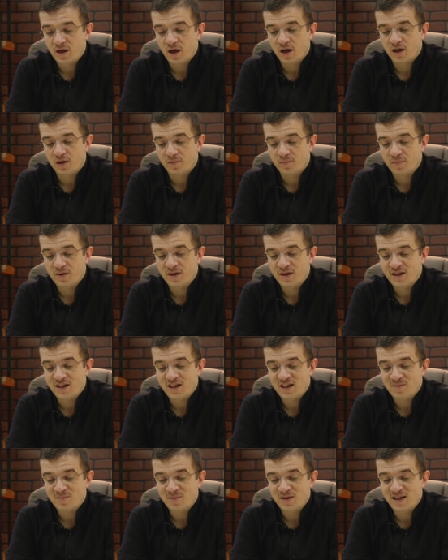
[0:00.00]
Ya Rabbi
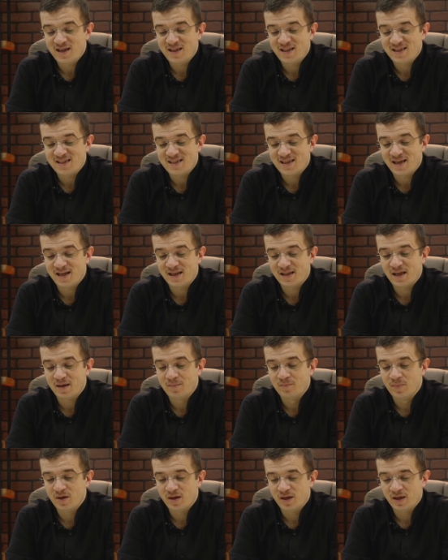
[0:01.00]
27
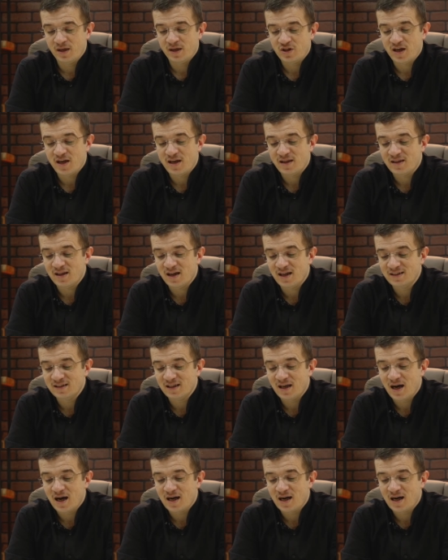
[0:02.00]
seneden beri şeytan